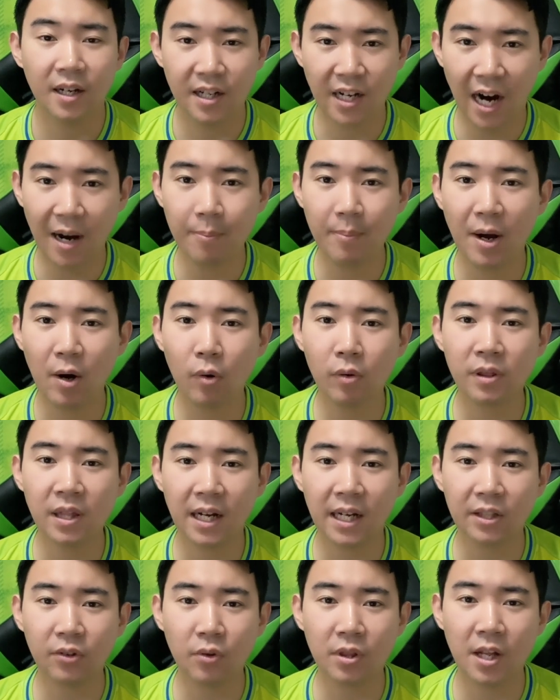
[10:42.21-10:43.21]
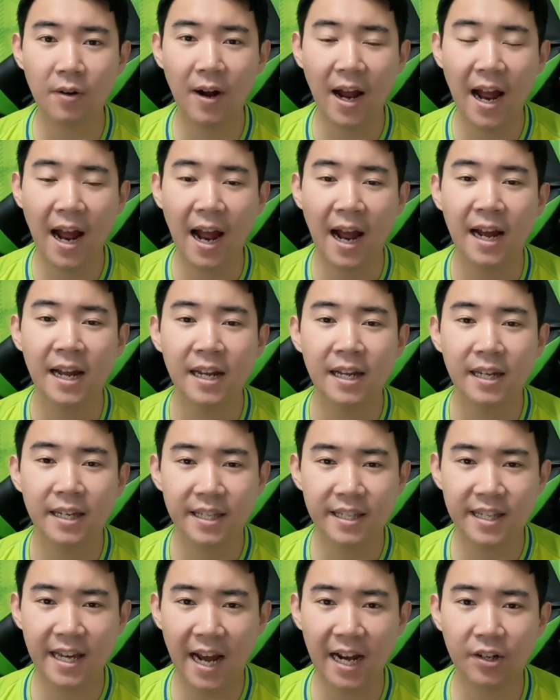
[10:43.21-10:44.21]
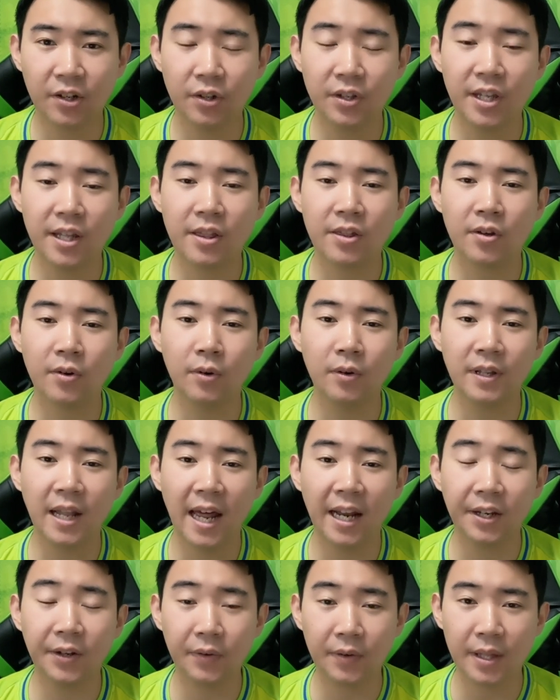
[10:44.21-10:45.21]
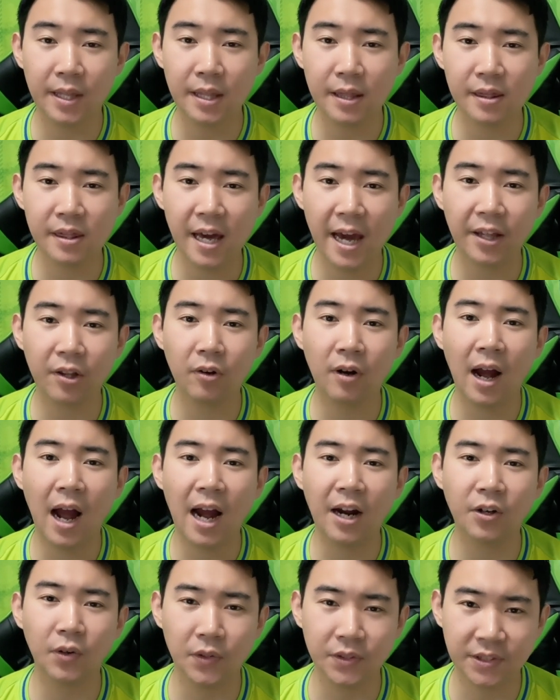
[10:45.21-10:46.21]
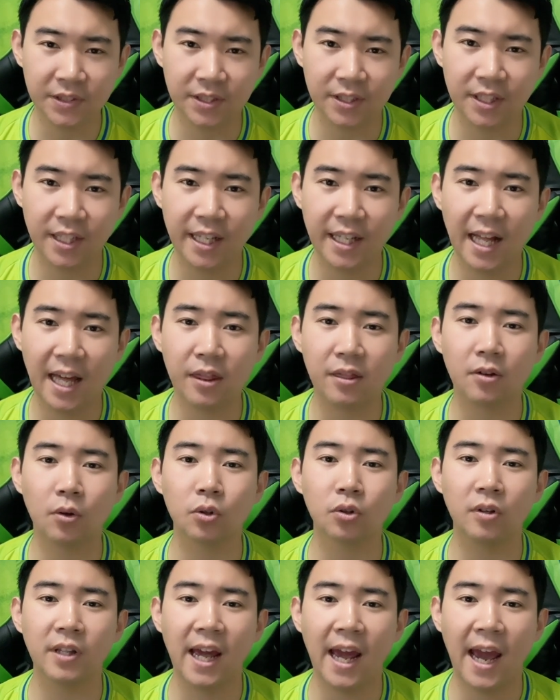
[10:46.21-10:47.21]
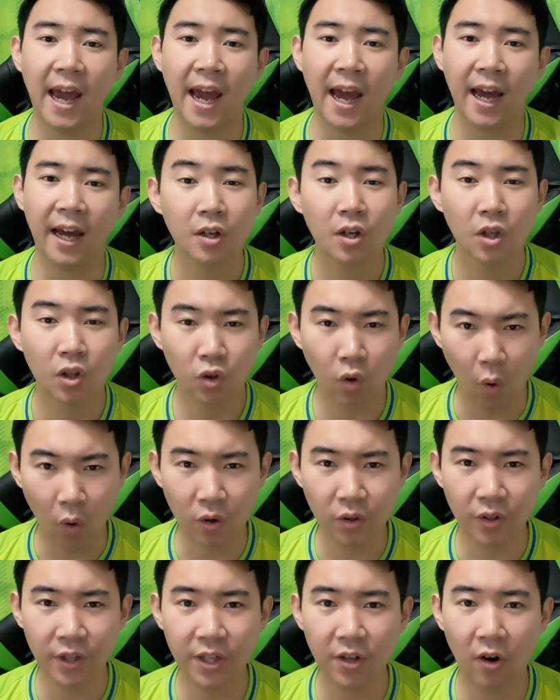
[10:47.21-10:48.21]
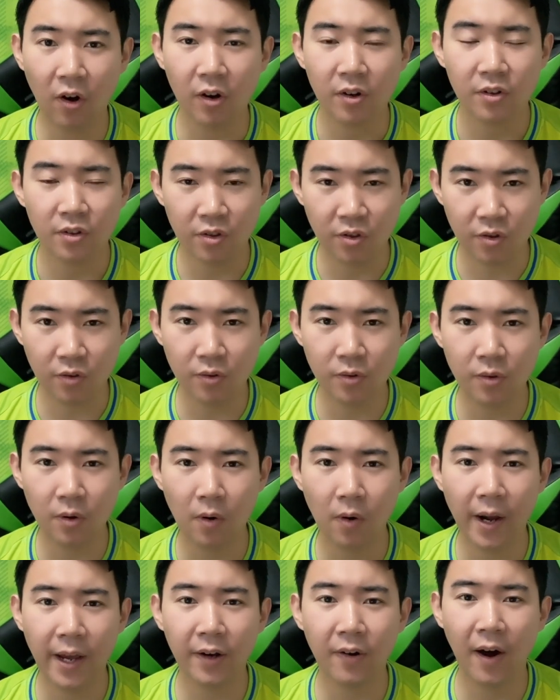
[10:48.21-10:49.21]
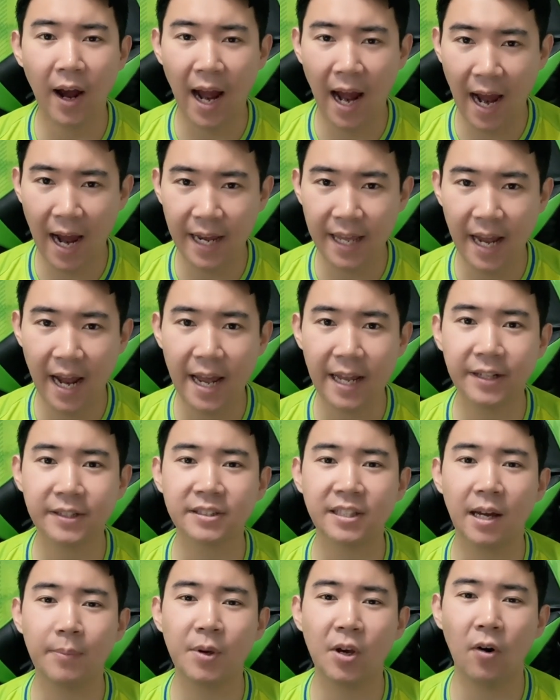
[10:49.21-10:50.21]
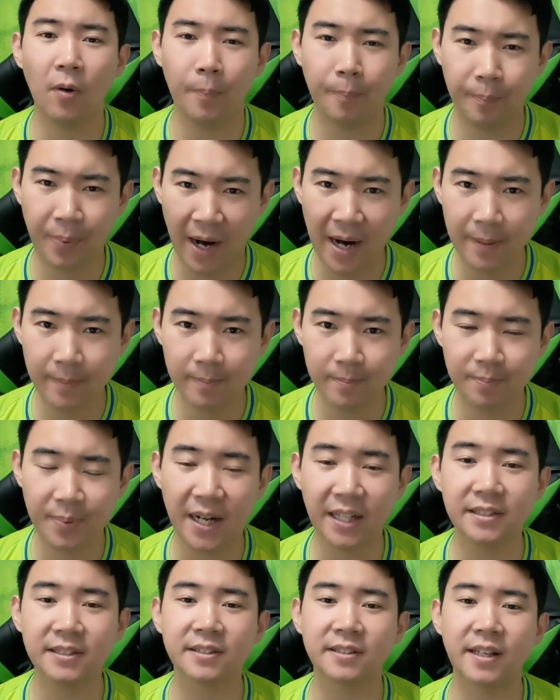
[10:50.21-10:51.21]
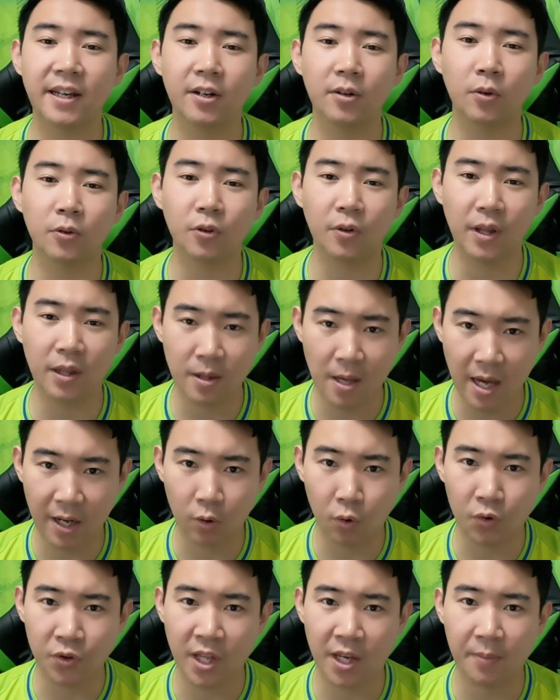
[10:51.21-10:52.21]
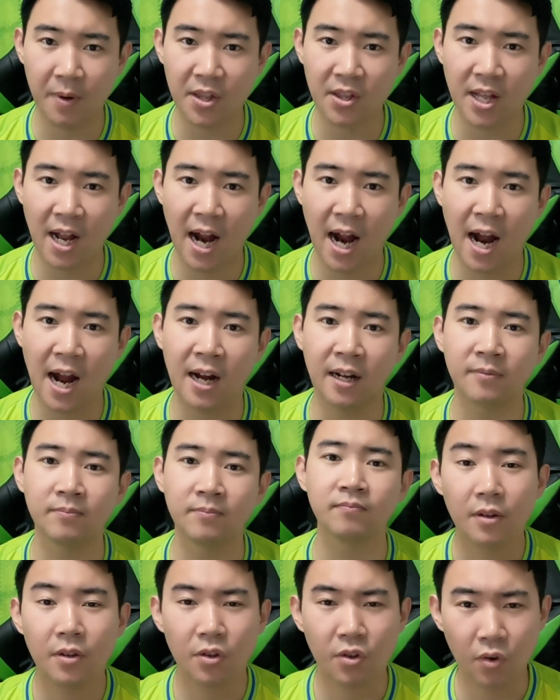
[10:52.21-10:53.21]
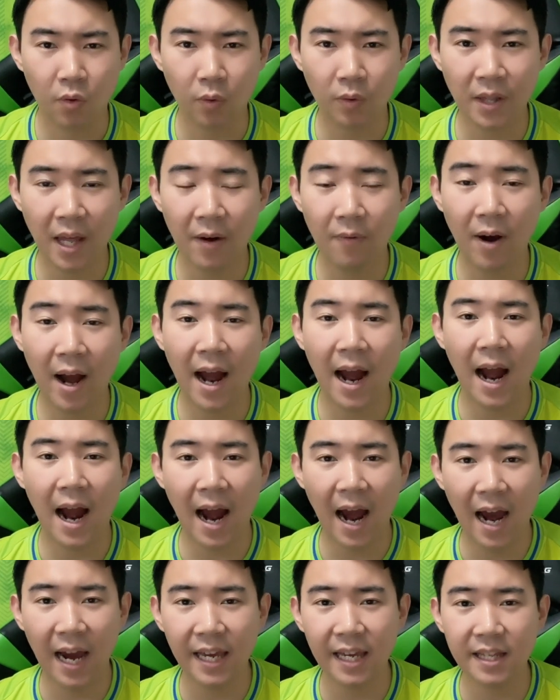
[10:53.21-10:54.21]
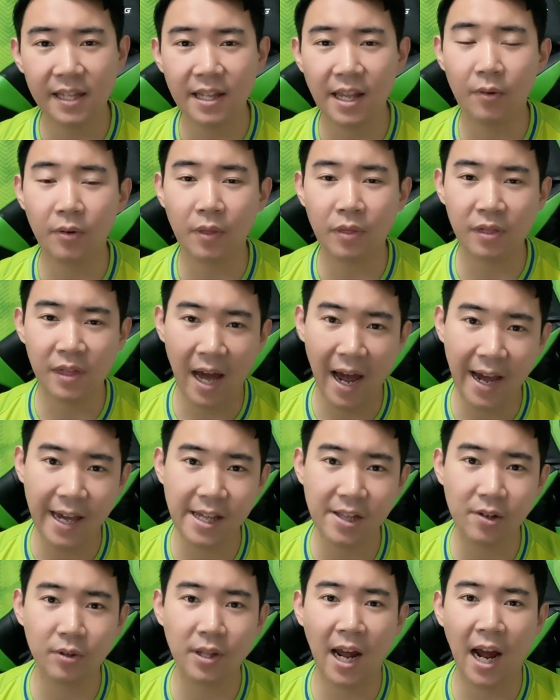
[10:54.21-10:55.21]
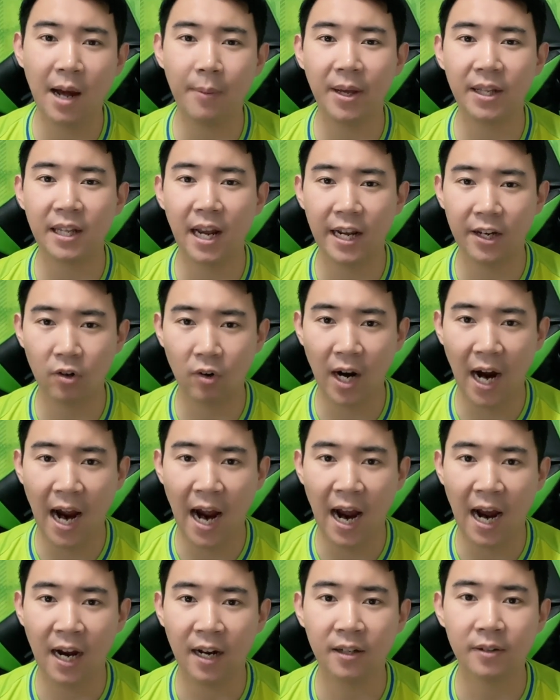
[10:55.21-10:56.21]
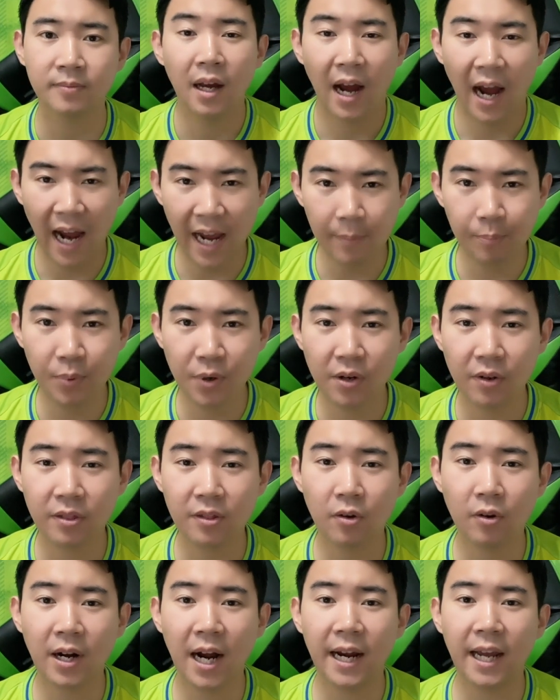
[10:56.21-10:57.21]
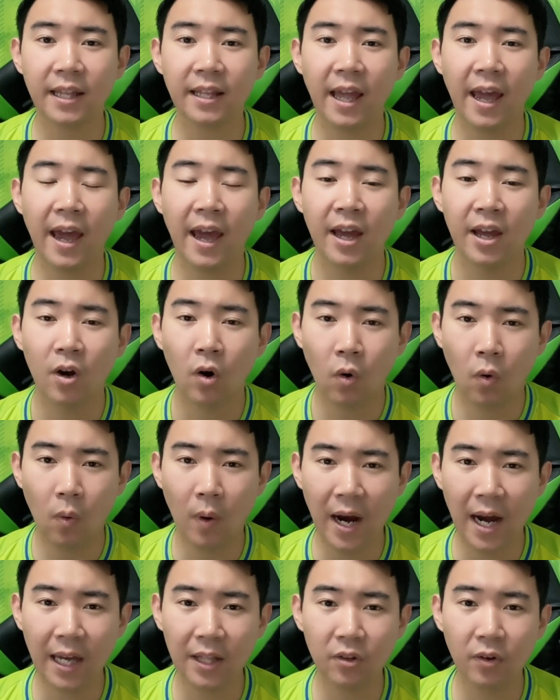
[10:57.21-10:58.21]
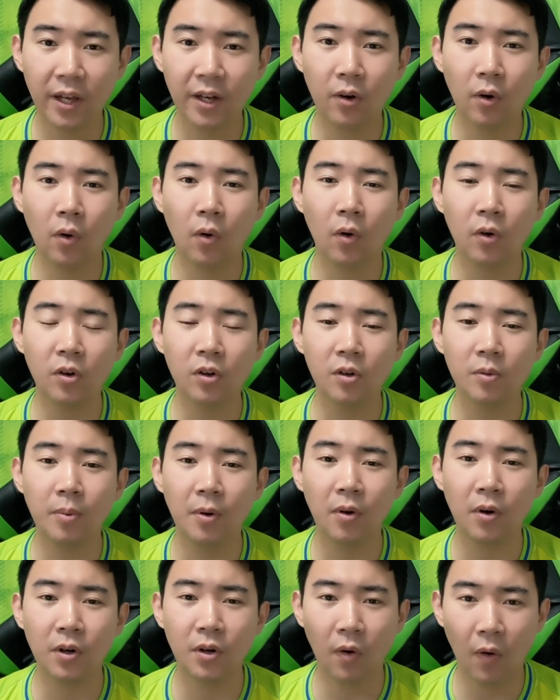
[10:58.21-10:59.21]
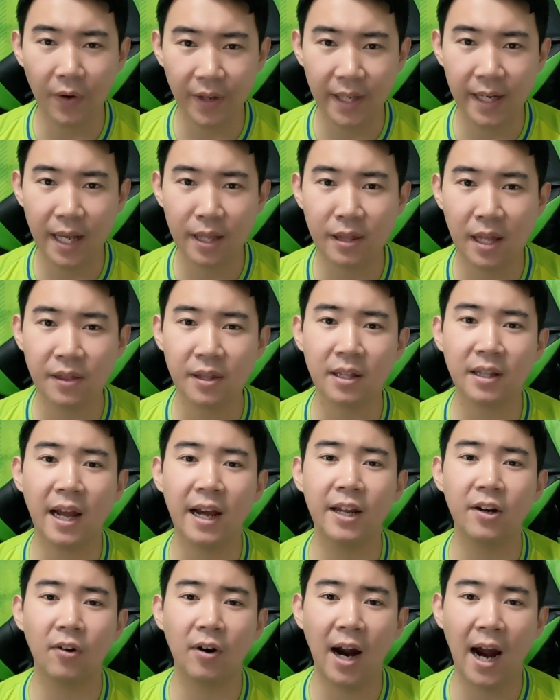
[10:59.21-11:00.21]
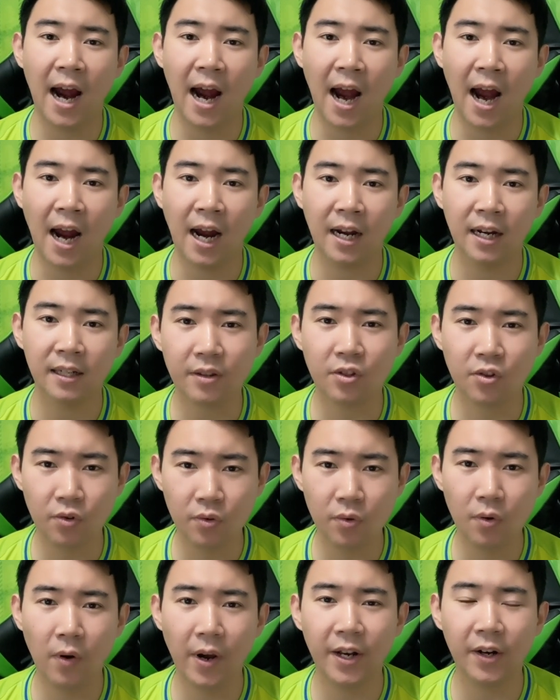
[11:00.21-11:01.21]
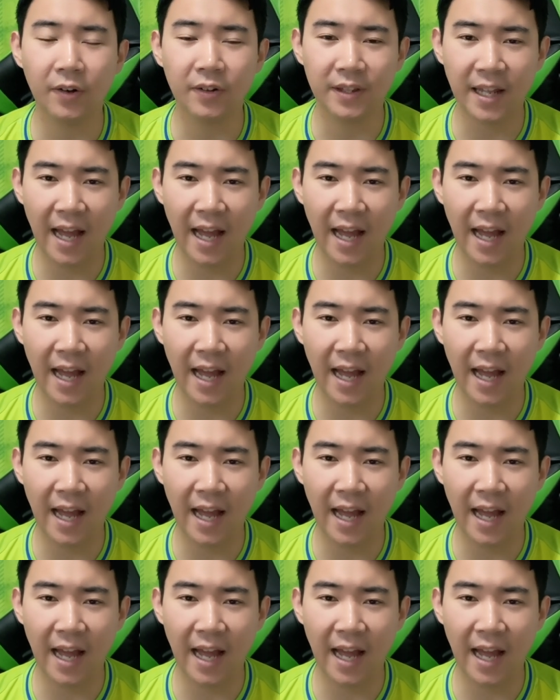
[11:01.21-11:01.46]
ガンバ大阪としては逆に湘南のインサイドハーフを釣り出すことで、得意の中央への速いくさびをバンバンつけることに成功していました。湘南は相手をサイドではめたいのか、ハイプレスをかけてフォワードへのロングボールを入れさせたいのか、中央への